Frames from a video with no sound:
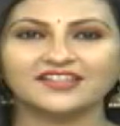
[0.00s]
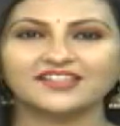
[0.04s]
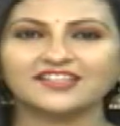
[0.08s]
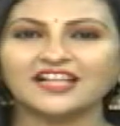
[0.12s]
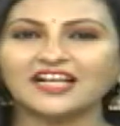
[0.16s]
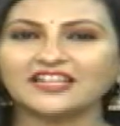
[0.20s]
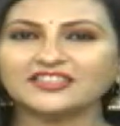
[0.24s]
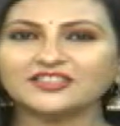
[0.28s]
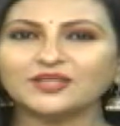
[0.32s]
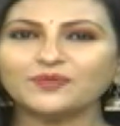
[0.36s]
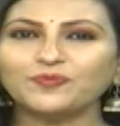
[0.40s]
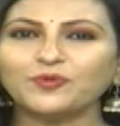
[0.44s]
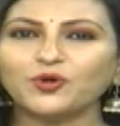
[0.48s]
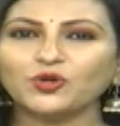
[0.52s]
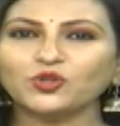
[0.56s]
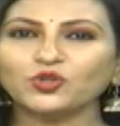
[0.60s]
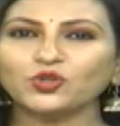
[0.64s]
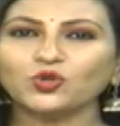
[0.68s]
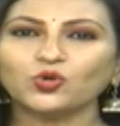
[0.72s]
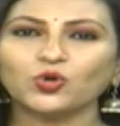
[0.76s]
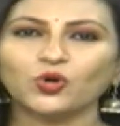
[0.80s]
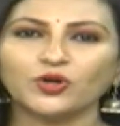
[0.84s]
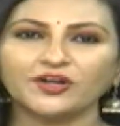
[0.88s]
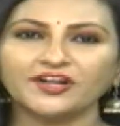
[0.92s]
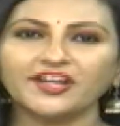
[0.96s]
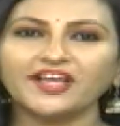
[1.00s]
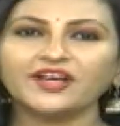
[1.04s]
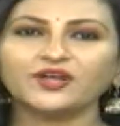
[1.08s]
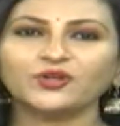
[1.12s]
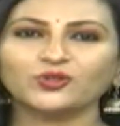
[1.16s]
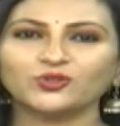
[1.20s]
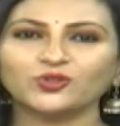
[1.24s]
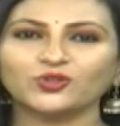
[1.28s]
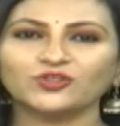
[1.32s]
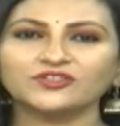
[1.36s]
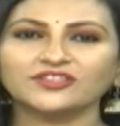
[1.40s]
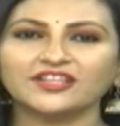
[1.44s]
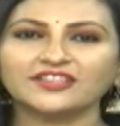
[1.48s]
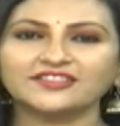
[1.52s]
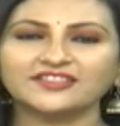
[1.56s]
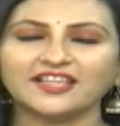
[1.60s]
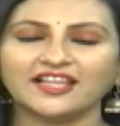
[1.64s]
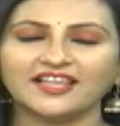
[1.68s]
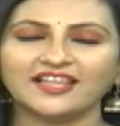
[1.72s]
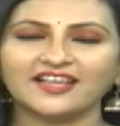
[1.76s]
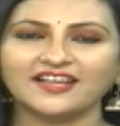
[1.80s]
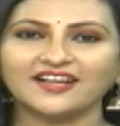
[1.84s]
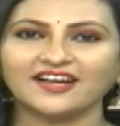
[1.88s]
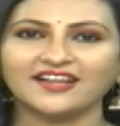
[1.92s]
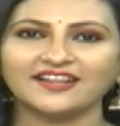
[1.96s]
రక్తపోటు కొండెక్కుతోందని
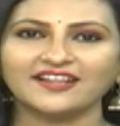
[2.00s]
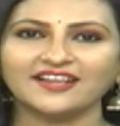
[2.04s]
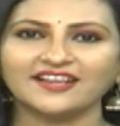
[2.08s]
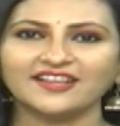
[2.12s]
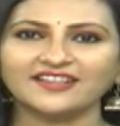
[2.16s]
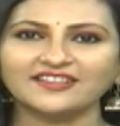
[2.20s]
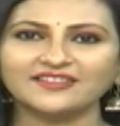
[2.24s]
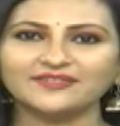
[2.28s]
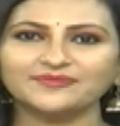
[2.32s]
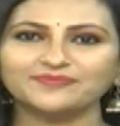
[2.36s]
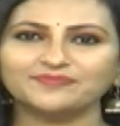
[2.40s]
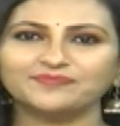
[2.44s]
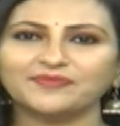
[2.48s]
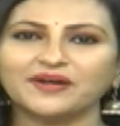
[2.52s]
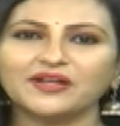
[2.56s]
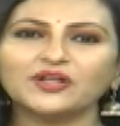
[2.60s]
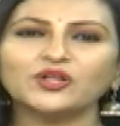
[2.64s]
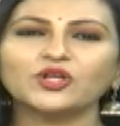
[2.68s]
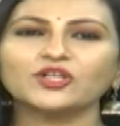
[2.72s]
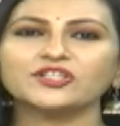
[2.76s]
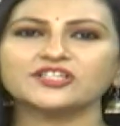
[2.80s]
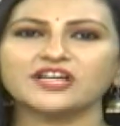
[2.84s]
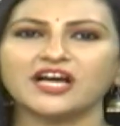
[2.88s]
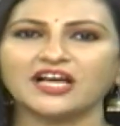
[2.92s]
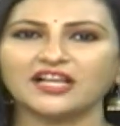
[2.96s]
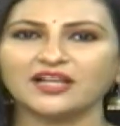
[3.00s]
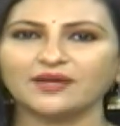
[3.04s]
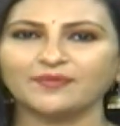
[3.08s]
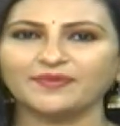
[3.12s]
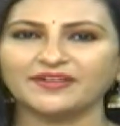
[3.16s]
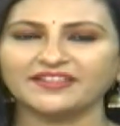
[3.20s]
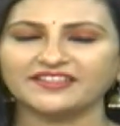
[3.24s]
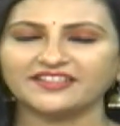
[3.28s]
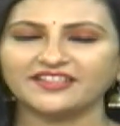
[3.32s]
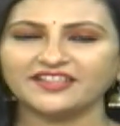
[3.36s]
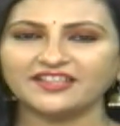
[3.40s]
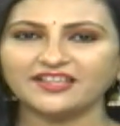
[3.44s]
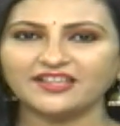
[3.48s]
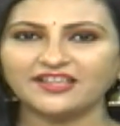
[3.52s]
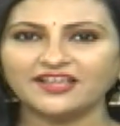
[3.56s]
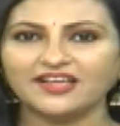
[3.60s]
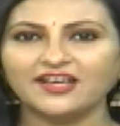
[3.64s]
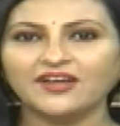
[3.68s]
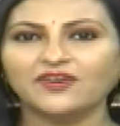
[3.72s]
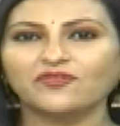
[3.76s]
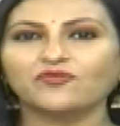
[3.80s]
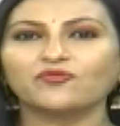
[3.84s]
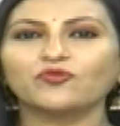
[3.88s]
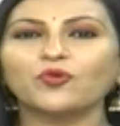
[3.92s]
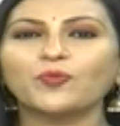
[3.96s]
తెలియగానే మనలో చాలామంది
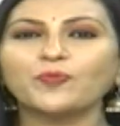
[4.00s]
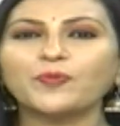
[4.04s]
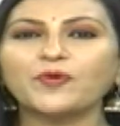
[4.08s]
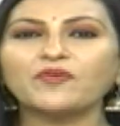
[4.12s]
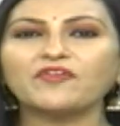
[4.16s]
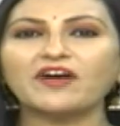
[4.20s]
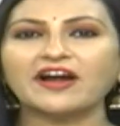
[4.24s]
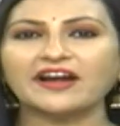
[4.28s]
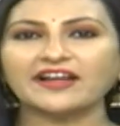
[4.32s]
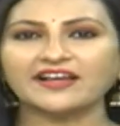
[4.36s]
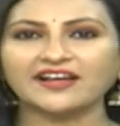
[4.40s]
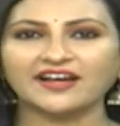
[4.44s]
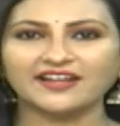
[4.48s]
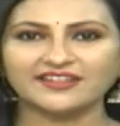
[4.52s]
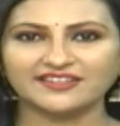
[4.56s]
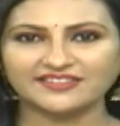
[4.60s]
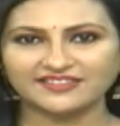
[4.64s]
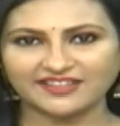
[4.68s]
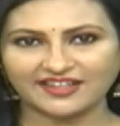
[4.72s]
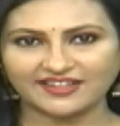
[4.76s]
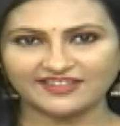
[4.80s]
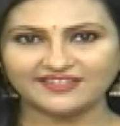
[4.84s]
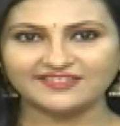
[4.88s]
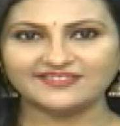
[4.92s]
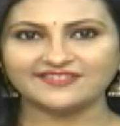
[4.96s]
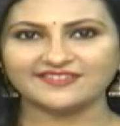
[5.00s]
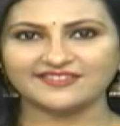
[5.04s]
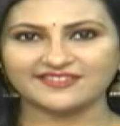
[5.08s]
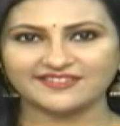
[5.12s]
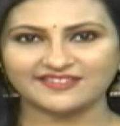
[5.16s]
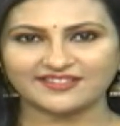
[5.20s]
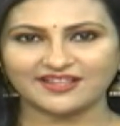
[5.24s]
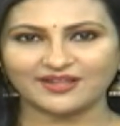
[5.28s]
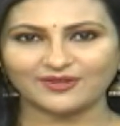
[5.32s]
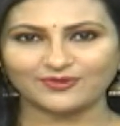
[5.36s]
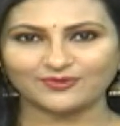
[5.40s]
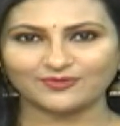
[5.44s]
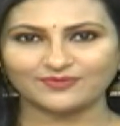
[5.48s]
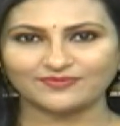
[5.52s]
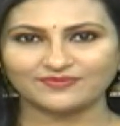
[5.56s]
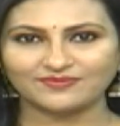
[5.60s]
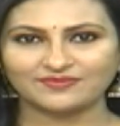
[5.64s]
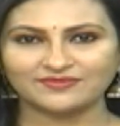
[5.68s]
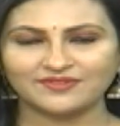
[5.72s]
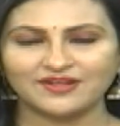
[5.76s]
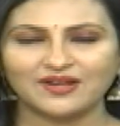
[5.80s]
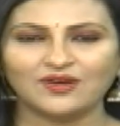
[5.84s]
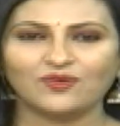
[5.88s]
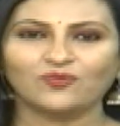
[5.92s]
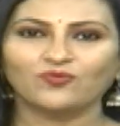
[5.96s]
ఉప్పు వాడకాన్ని తగ్గించేస్తారు
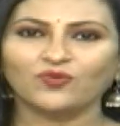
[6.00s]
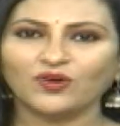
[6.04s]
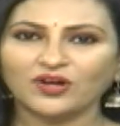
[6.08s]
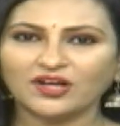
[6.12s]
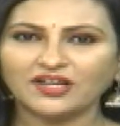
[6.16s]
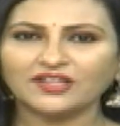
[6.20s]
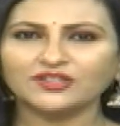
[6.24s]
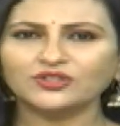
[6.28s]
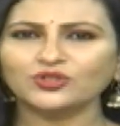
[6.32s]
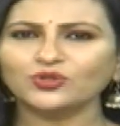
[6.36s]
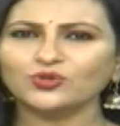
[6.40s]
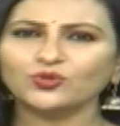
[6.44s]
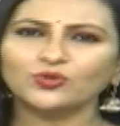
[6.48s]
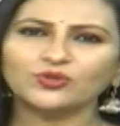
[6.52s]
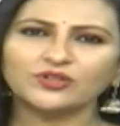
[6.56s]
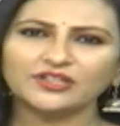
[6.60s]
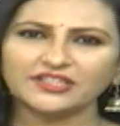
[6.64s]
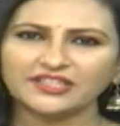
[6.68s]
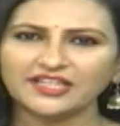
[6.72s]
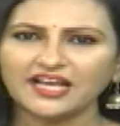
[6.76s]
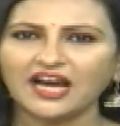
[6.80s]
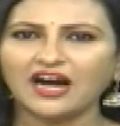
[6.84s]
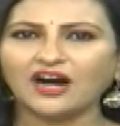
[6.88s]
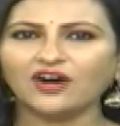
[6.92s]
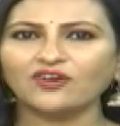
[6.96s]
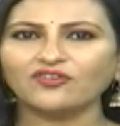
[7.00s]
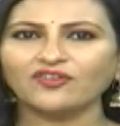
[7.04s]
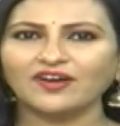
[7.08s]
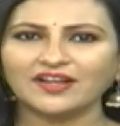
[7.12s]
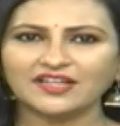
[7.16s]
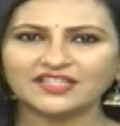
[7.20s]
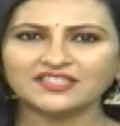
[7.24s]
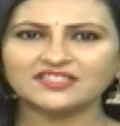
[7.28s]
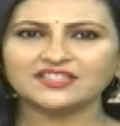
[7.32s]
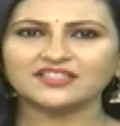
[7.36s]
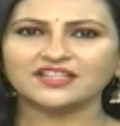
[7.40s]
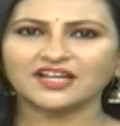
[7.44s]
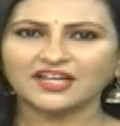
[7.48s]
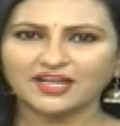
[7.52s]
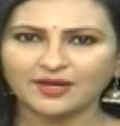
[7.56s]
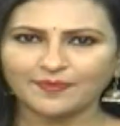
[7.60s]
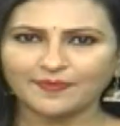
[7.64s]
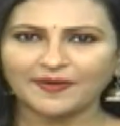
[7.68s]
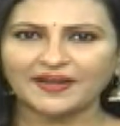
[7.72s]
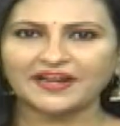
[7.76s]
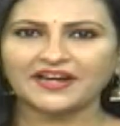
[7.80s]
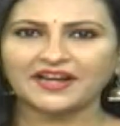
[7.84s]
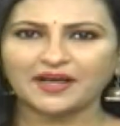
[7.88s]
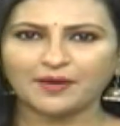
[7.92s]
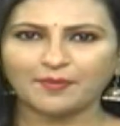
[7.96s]
ఒకందుకు ఇది ఆహ్వానించదగ్గ
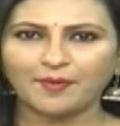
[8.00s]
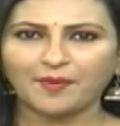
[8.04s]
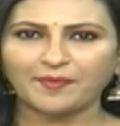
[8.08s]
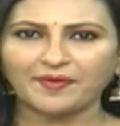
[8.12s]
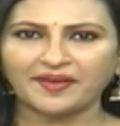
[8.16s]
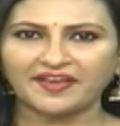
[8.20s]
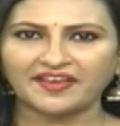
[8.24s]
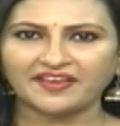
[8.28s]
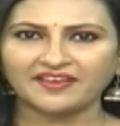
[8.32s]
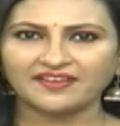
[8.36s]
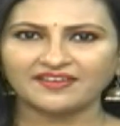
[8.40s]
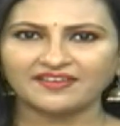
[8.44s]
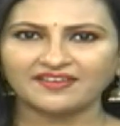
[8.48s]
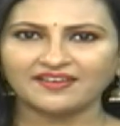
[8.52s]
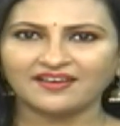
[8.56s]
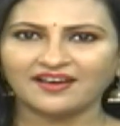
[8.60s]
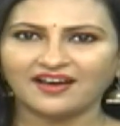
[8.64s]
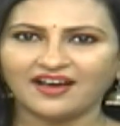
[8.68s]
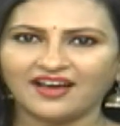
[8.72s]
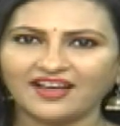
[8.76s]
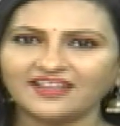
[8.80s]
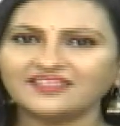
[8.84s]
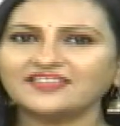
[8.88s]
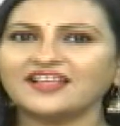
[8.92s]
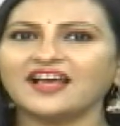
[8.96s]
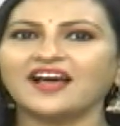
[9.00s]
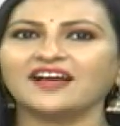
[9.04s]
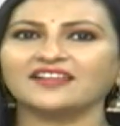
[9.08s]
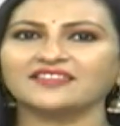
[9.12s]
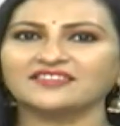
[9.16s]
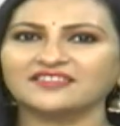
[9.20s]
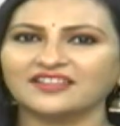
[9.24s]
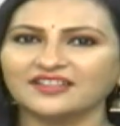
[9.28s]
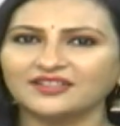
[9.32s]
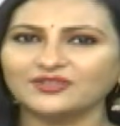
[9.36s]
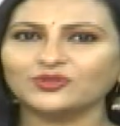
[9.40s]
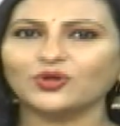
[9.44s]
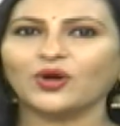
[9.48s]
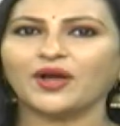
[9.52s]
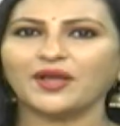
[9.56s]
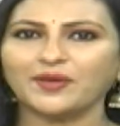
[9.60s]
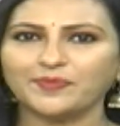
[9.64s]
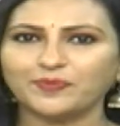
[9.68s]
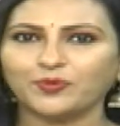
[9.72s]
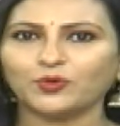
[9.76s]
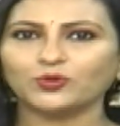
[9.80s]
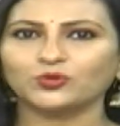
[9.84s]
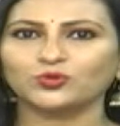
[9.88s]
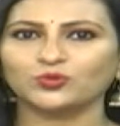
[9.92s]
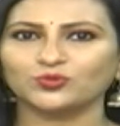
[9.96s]
పరిణామమే అయితే అంతటితో
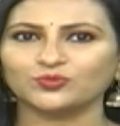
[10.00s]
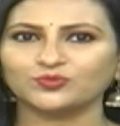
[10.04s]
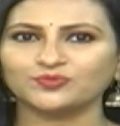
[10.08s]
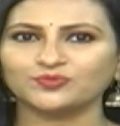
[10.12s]
అయిపోదు